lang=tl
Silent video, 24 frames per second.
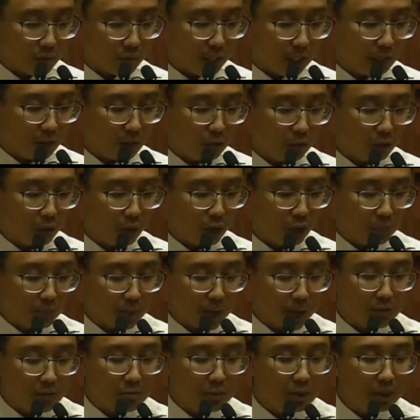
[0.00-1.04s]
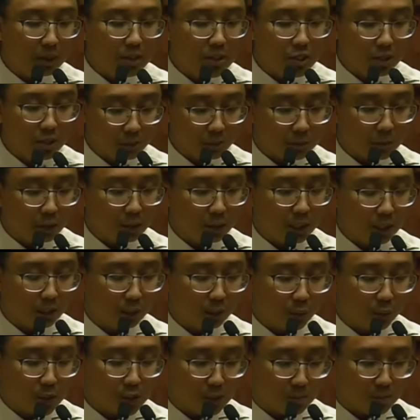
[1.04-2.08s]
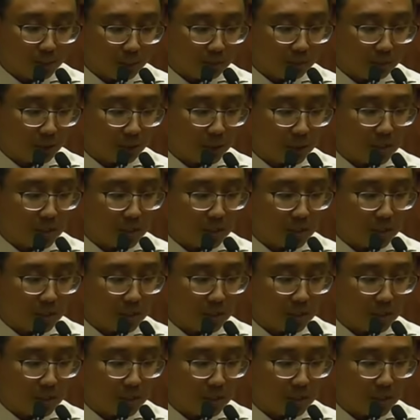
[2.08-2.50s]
At papaano kaya nila ito gagawin?